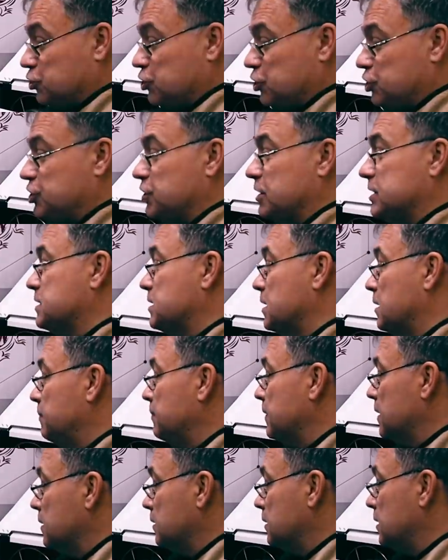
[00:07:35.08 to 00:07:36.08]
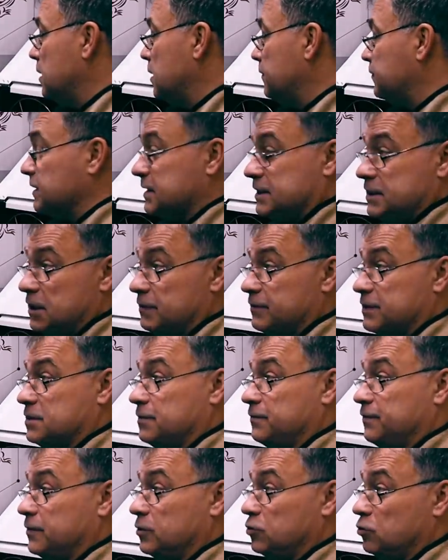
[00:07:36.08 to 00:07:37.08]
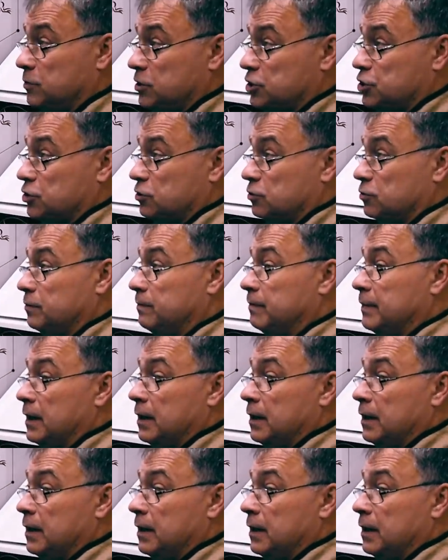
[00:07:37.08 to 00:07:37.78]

очень часто для автосервисов эту машину.